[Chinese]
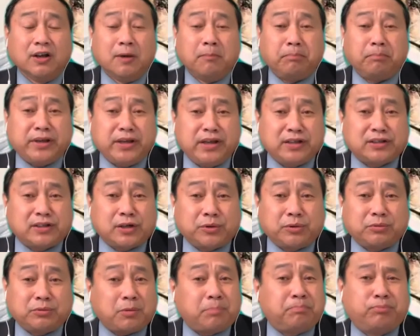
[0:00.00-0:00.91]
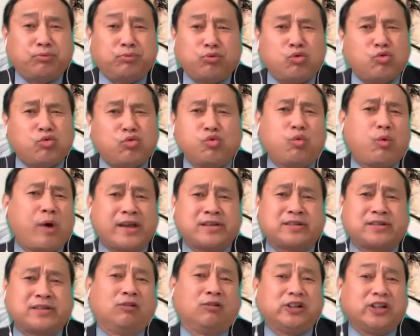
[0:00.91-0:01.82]
逼着就不顾外
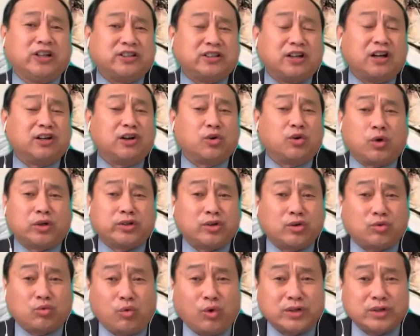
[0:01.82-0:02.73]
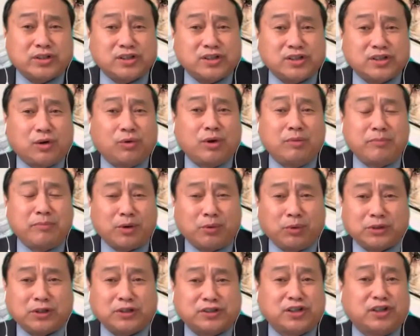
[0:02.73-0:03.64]
交礼节和过去国际社会美
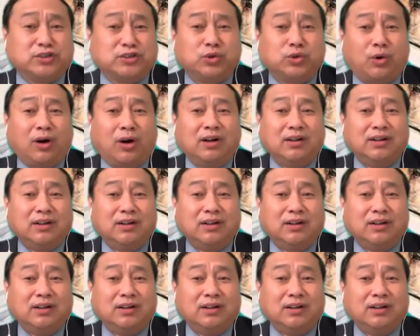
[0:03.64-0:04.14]
国的承诺，